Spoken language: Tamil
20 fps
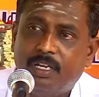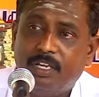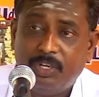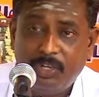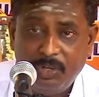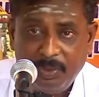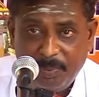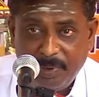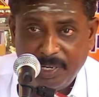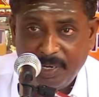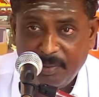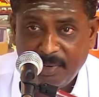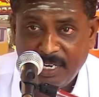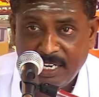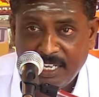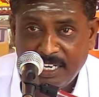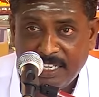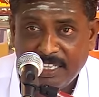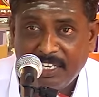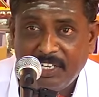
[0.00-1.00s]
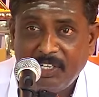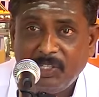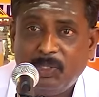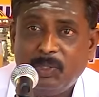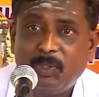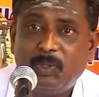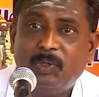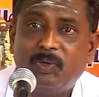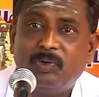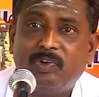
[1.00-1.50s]
இன்னும் பெருமானார் அதை
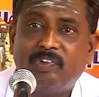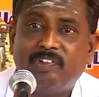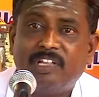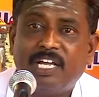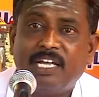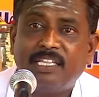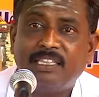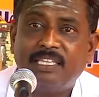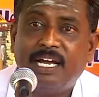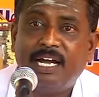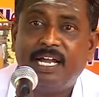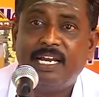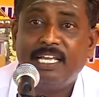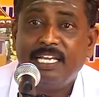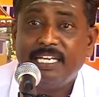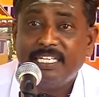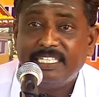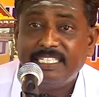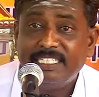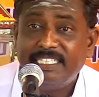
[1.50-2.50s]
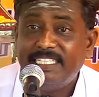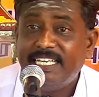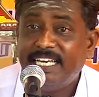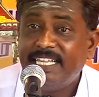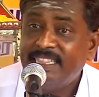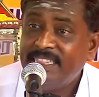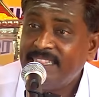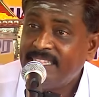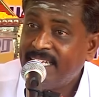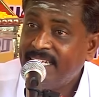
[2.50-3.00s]
எடுத்துக்கொண்டு வருவதாக இருந்தால் இது
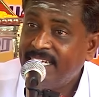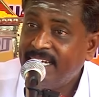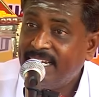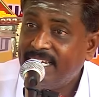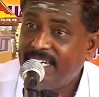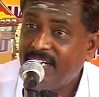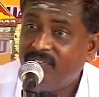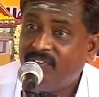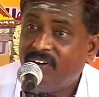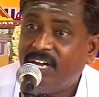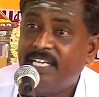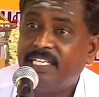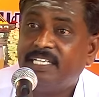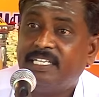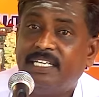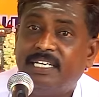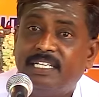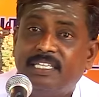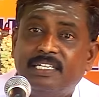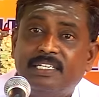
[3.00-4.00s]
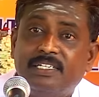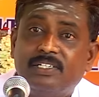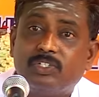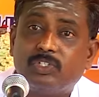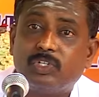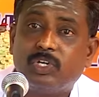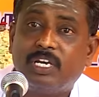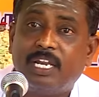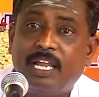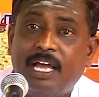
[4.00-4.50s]
எந்த நிலையில் வாய்க்கிறது என்று
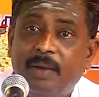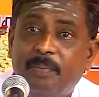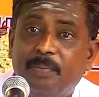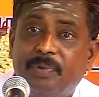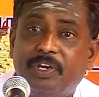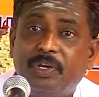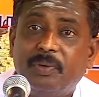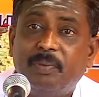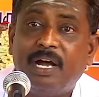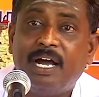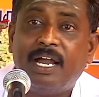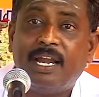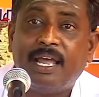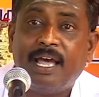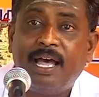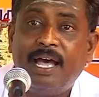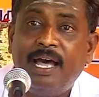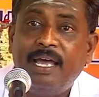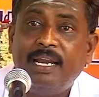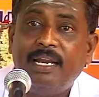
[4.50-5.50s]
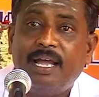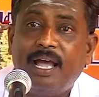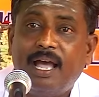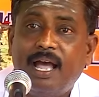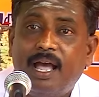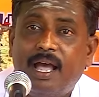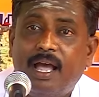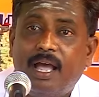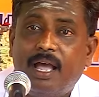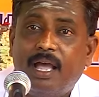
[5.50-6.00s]
சொன்னால் பெருமானார்
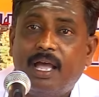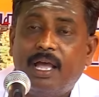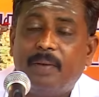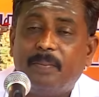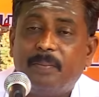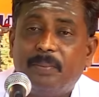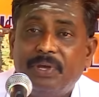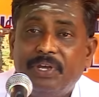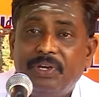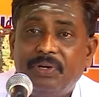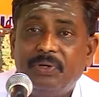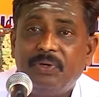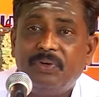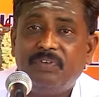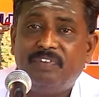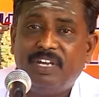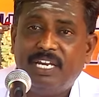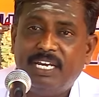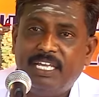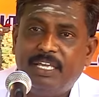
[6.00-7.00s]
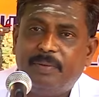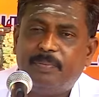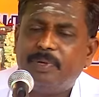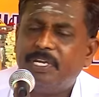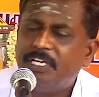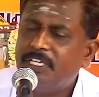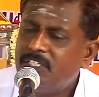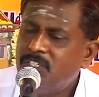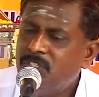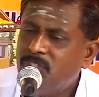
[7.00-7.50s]
பெருவெளி
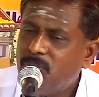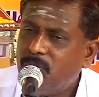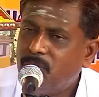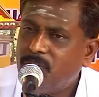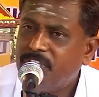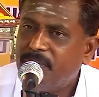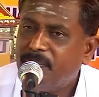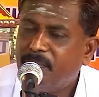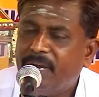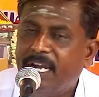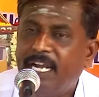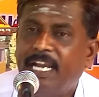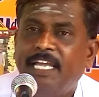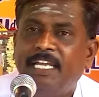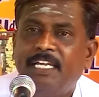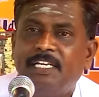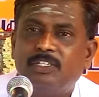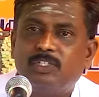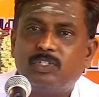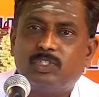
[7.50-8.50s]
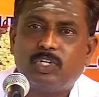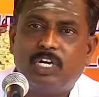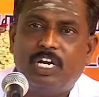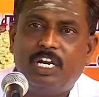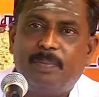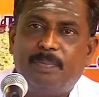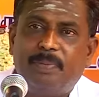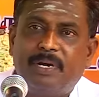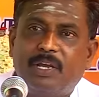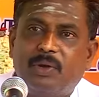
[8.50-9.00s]
பெருஞ்சோதி மலை என்று
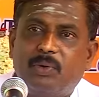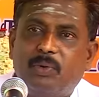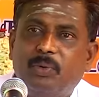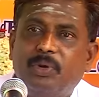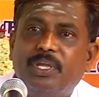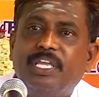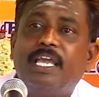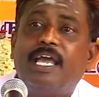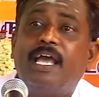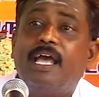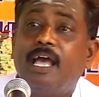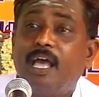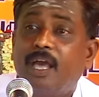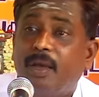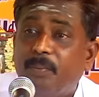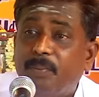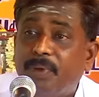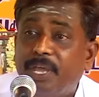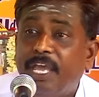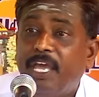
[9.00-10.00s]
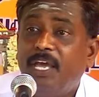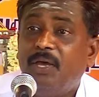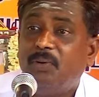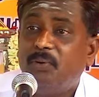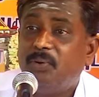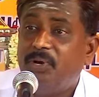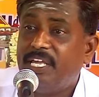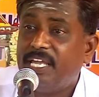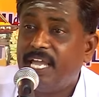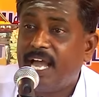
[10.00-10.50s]
சொல்லப்படக்கூடிய
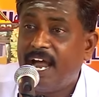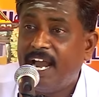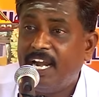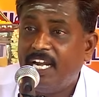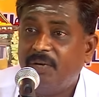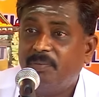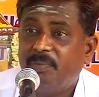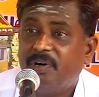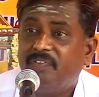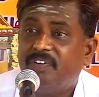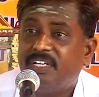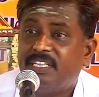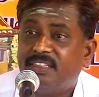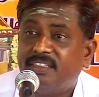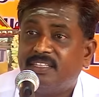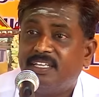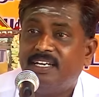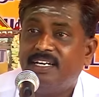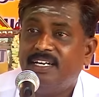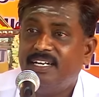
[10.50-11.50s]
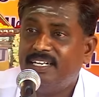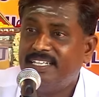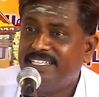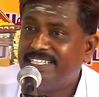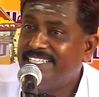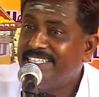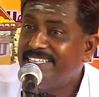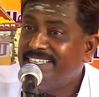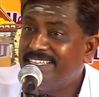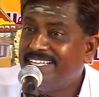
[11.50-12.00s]
பேரொளி அனுபவத்தில்
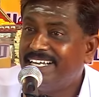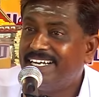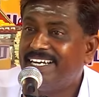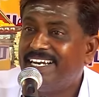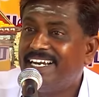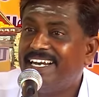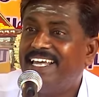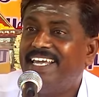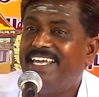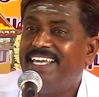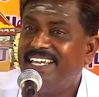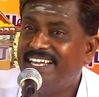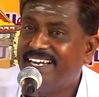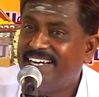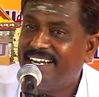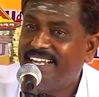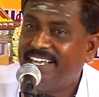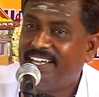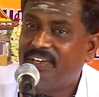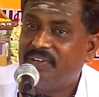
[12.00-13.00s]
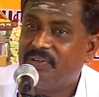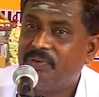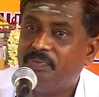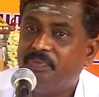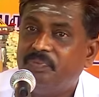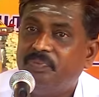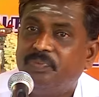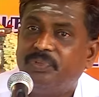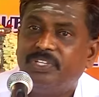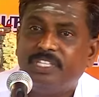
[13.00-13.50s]
இந்த நிலை
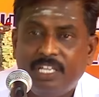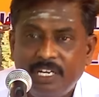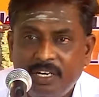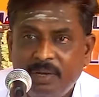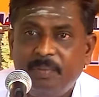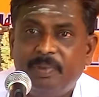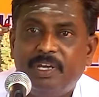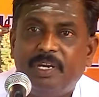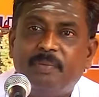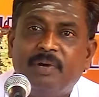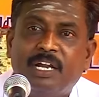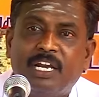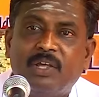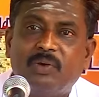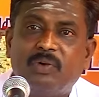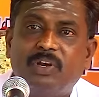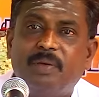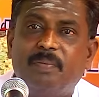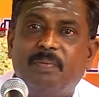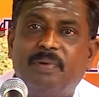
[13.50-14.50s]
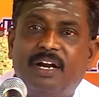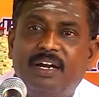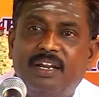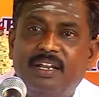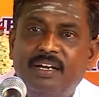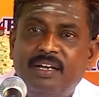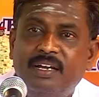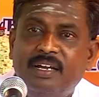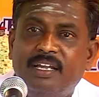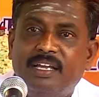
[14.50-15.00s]
கிடைக்கும் இதற்கும் பெருமானாருடைய
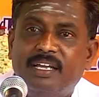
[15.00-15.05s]
பாடல்